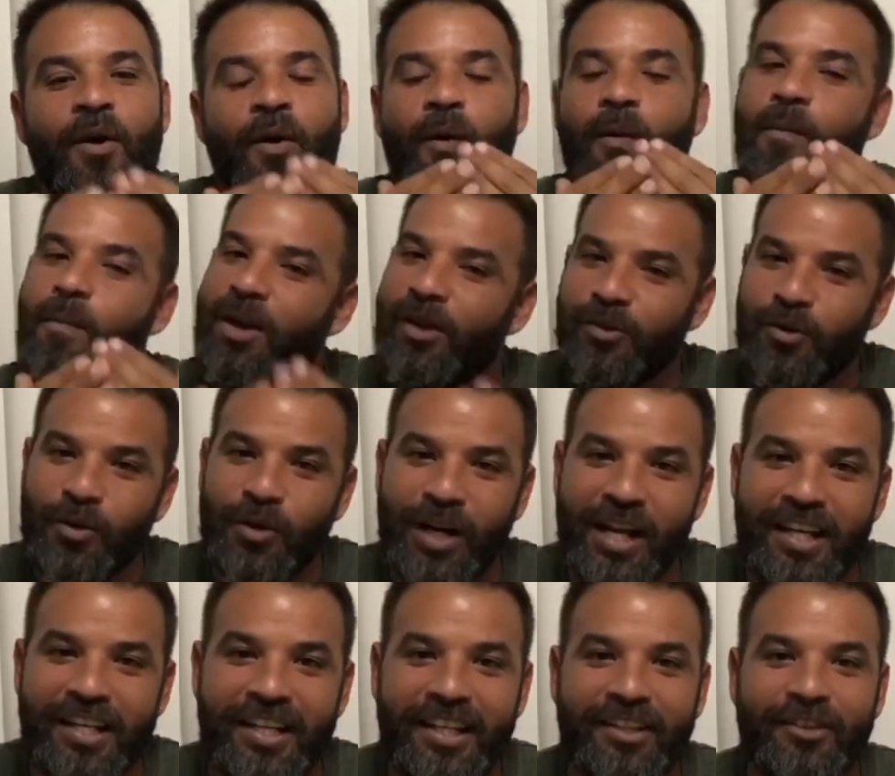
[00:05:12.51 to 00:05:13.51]
Un beso
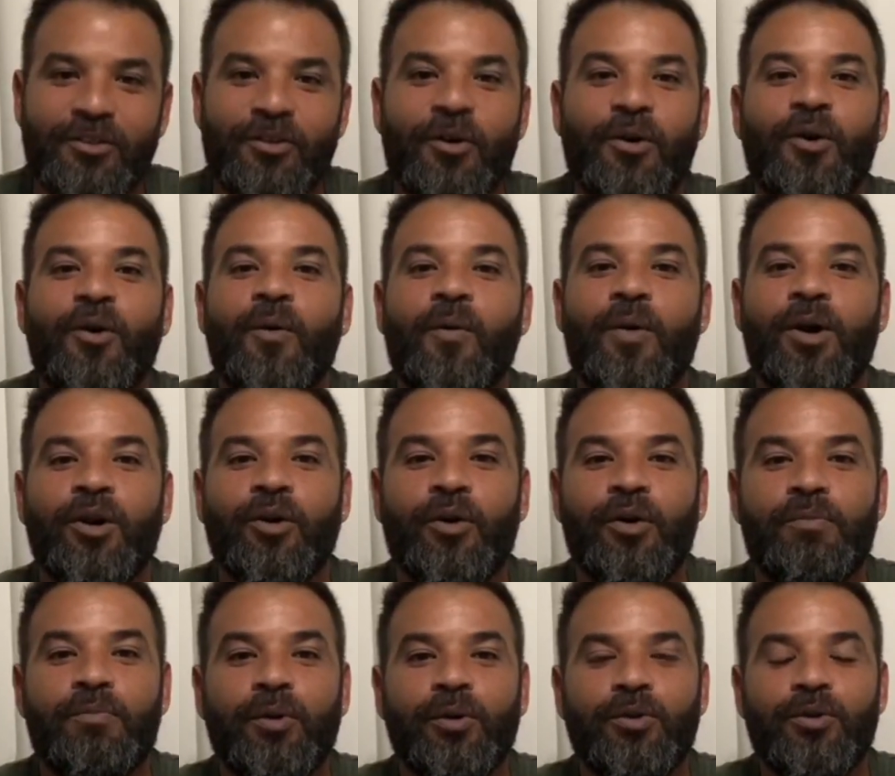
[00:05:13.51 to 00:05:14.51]
grande, todo lo bueno
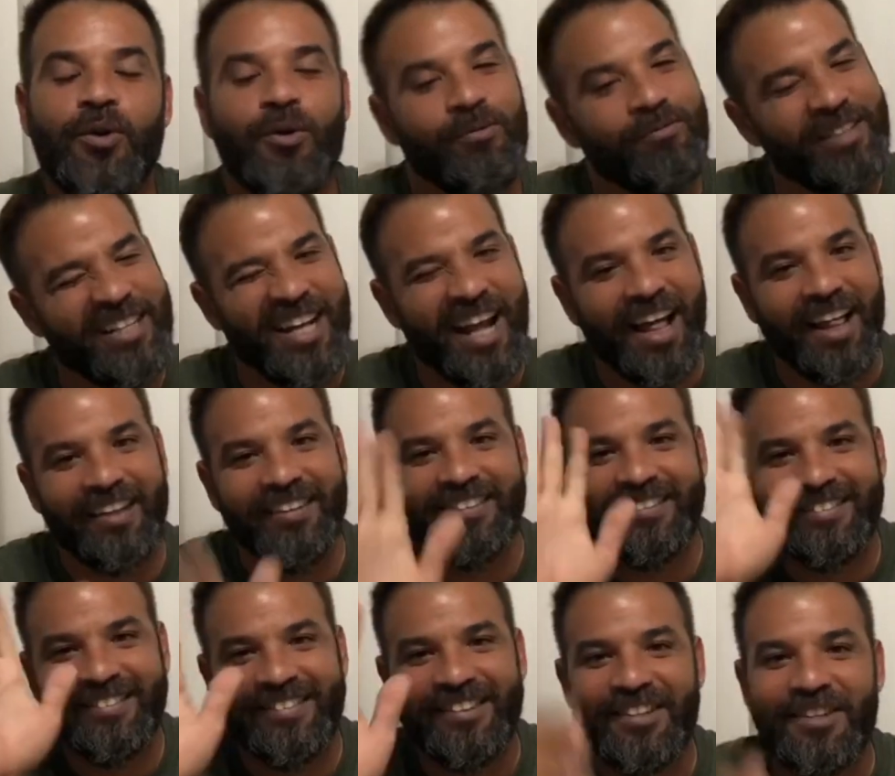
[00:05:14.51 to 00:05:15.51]
del mundo y nada,
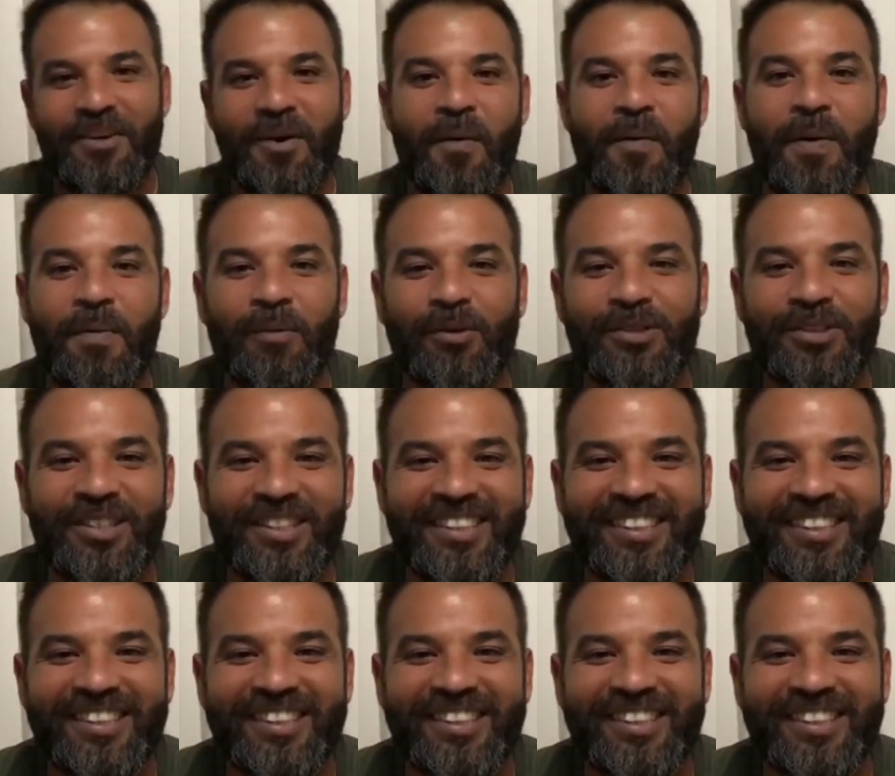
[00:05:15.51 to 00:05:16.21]
nos vemos.